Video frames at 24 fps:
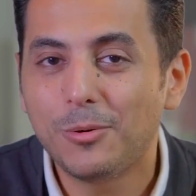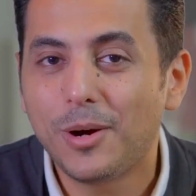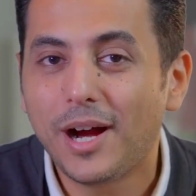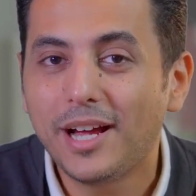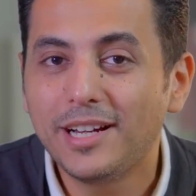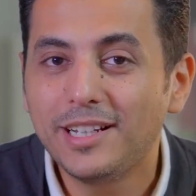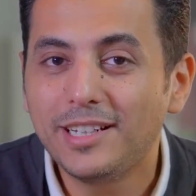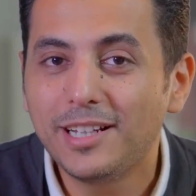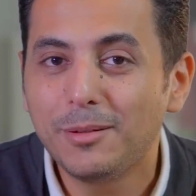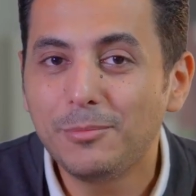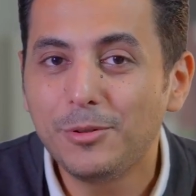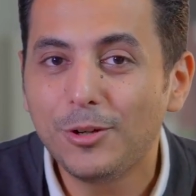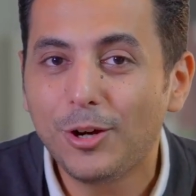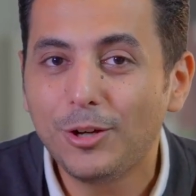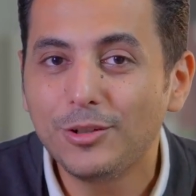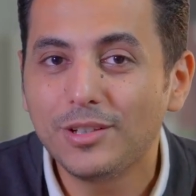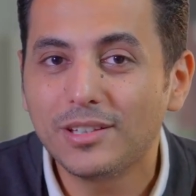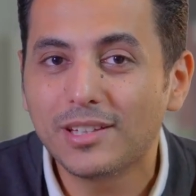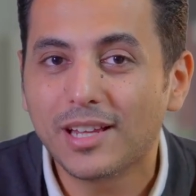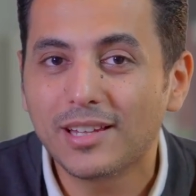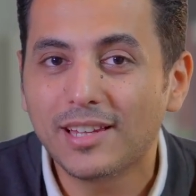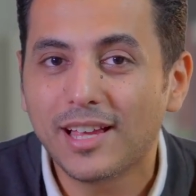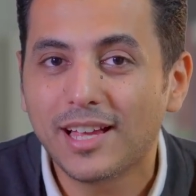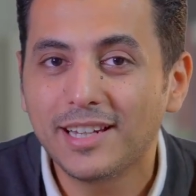وعقلنا بيقعد
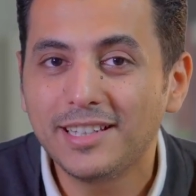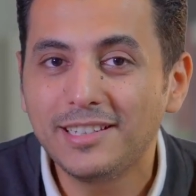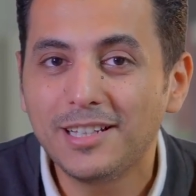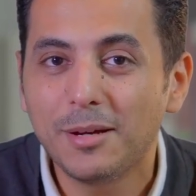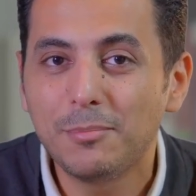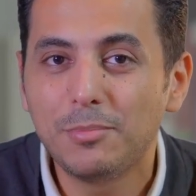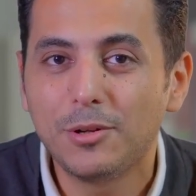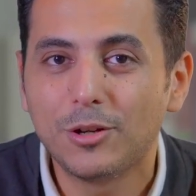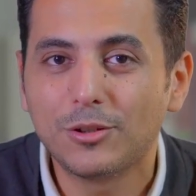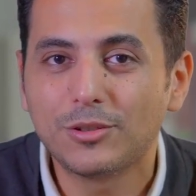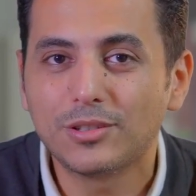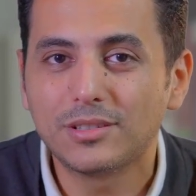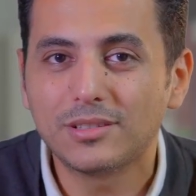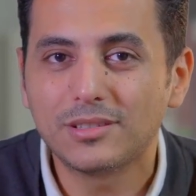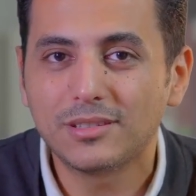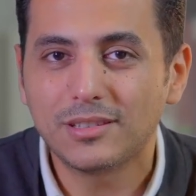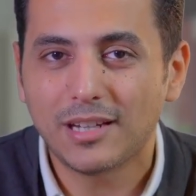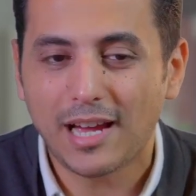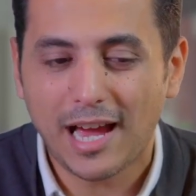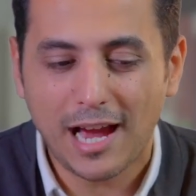يطلع لنا بلوكس